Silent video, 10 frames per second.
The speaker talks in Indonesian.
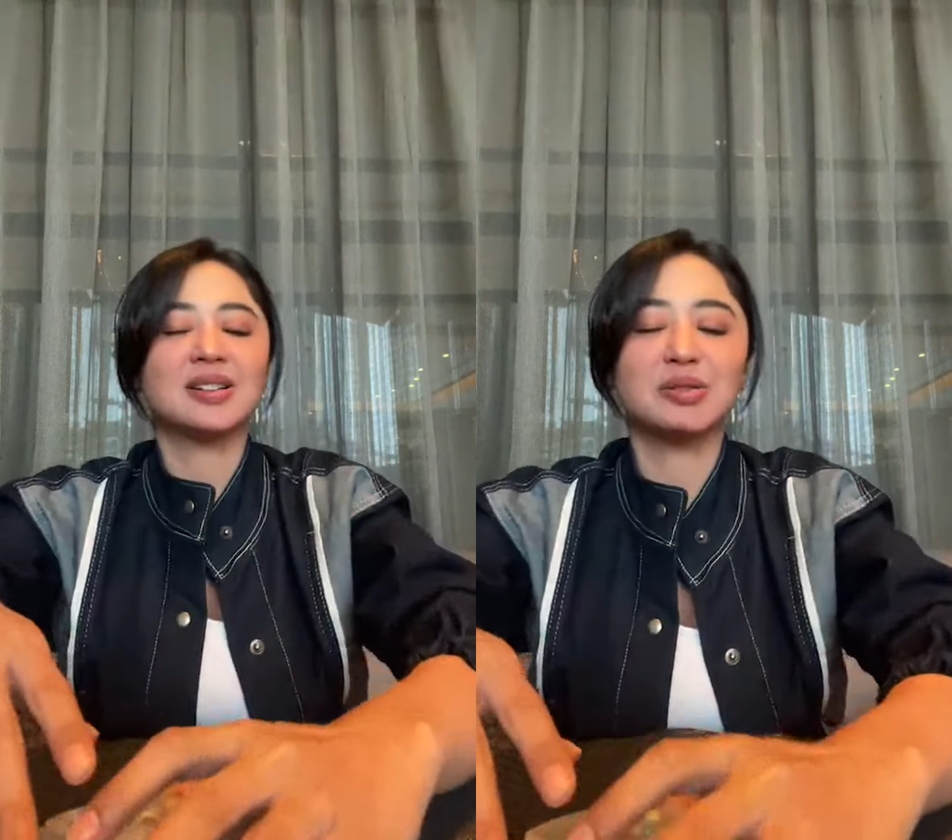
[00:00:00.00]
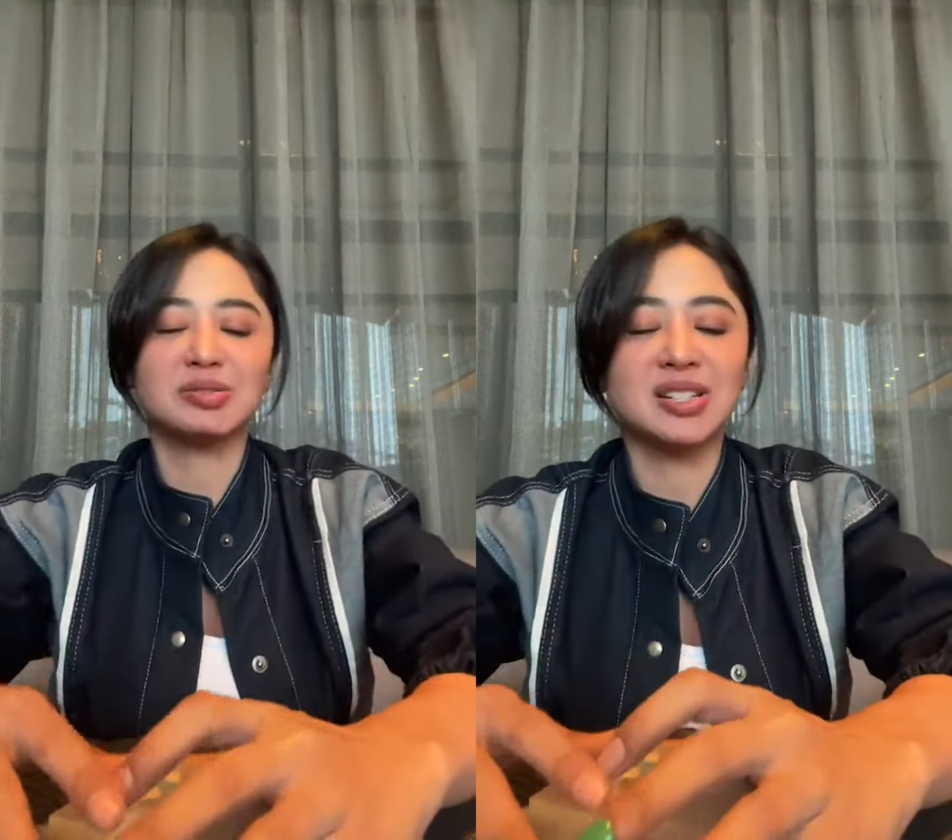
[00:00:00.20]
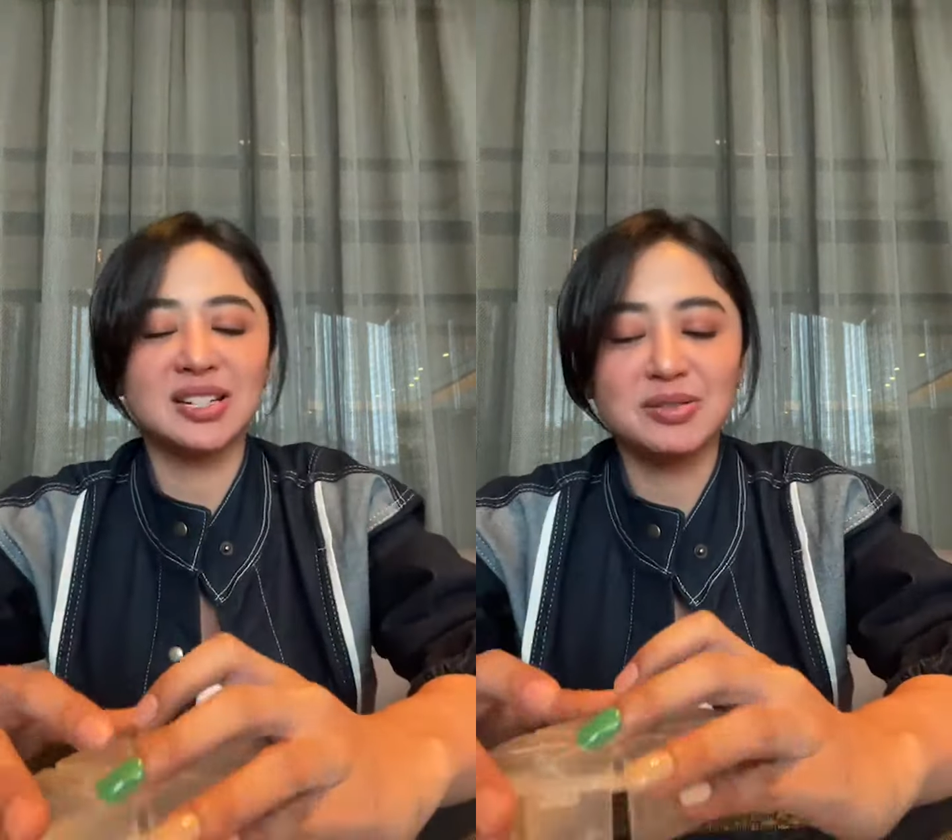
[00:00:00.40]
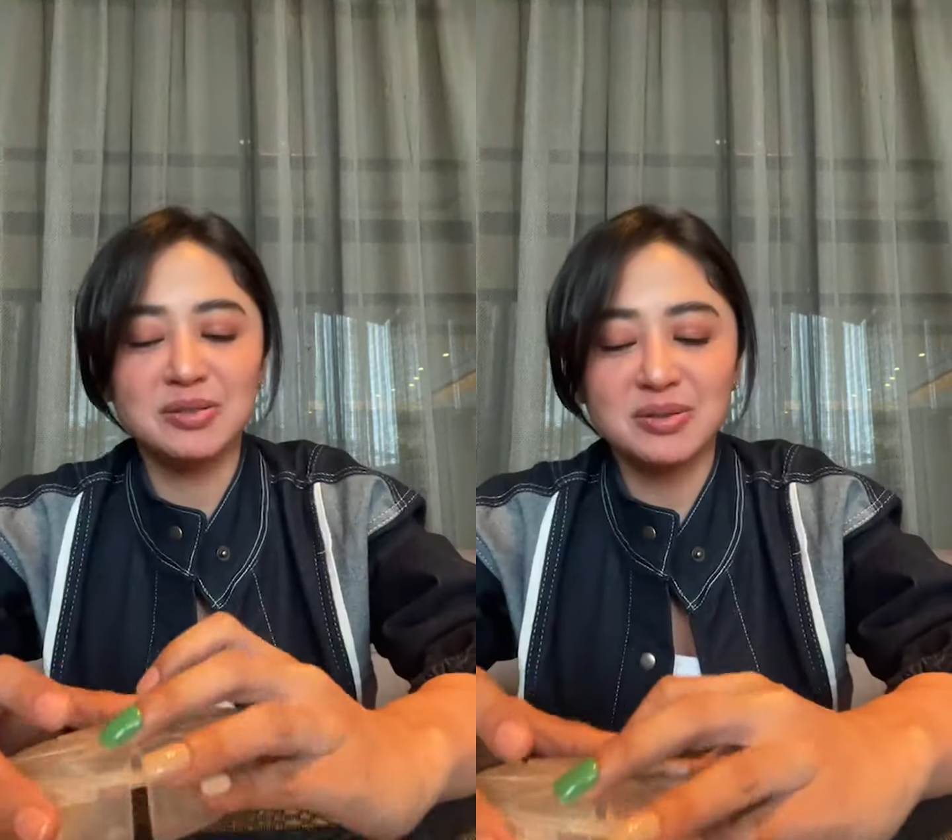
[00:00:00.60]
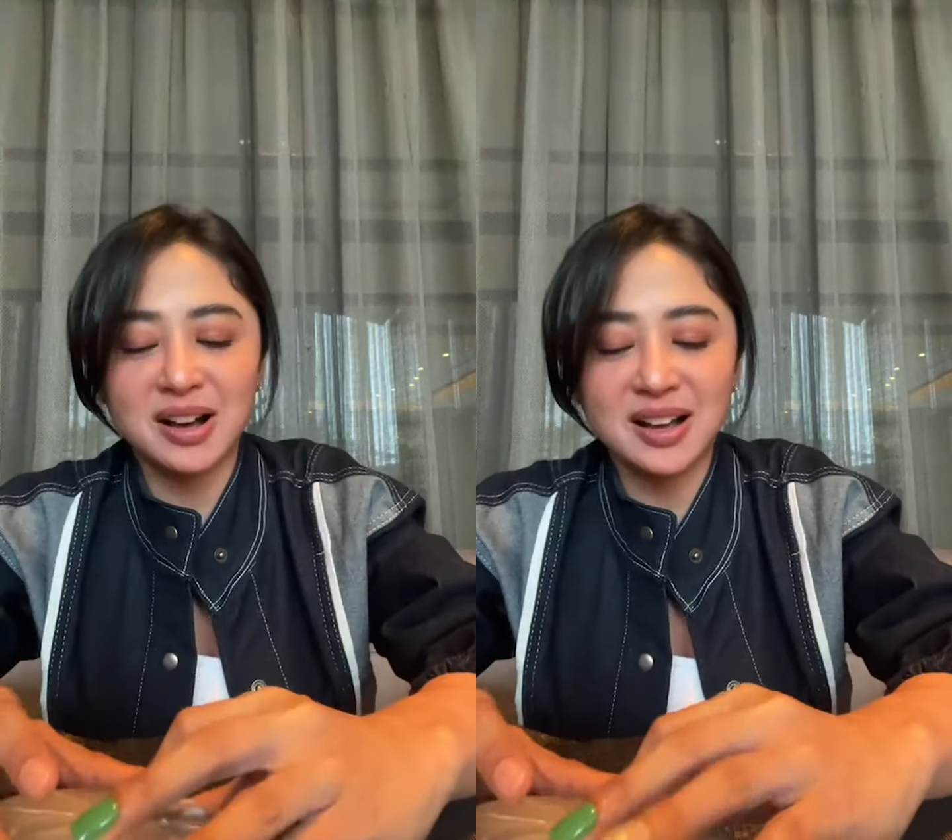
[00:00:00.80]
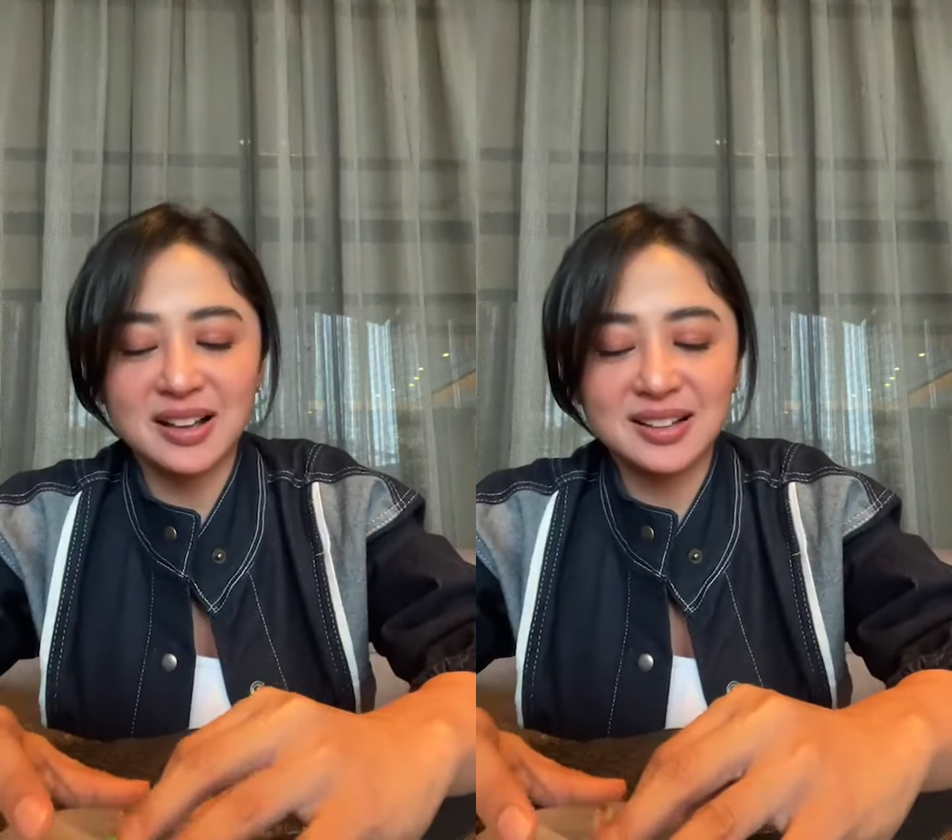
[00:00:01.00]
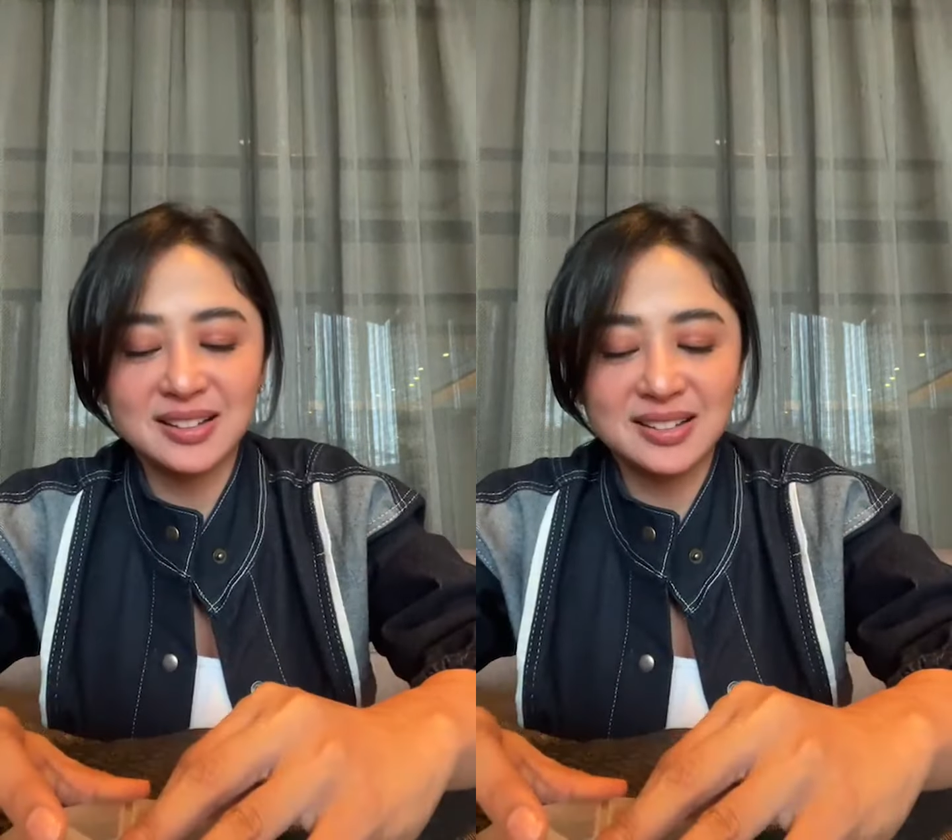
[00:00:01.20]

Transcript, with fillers: harus ini dulu kak